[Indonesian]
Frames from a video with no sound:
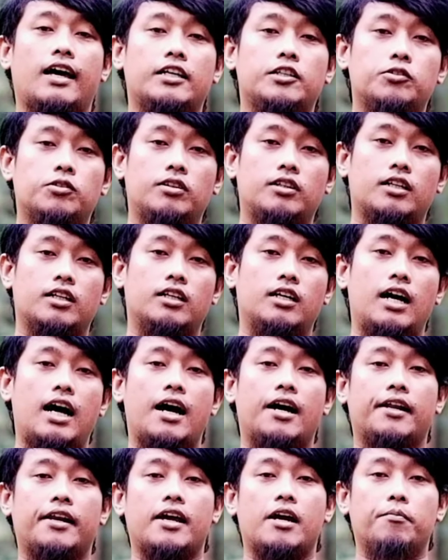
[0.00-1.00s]
Lanjut ke
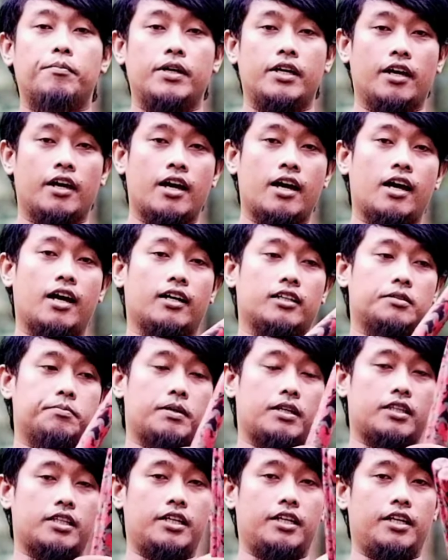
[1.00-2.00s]
area pinggang
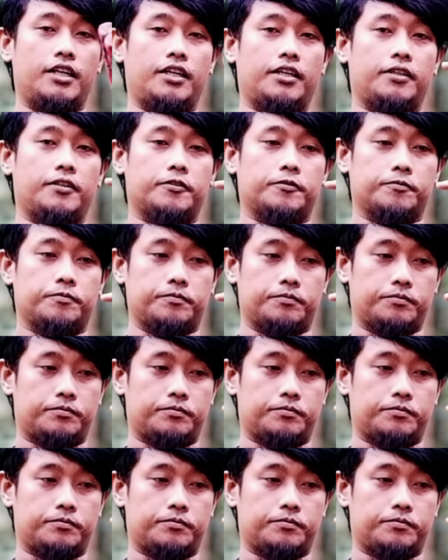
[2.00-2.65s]
seperti ini.